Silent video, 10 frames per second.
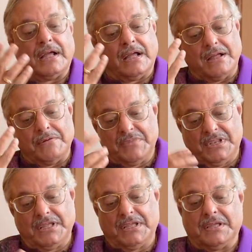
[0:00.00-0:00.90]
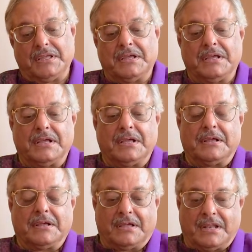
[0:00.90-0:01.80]
हाँ मेरे
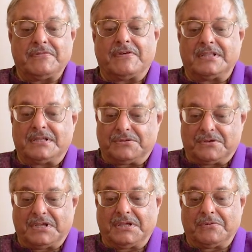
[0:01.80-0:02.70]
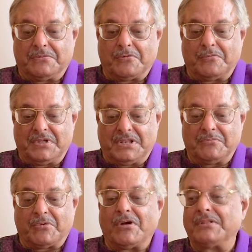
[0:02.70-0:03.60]
ग्रैंडफादर जो हैं वो मेरे
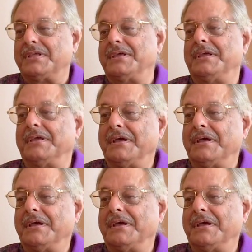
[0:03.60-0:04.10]
बहुत ही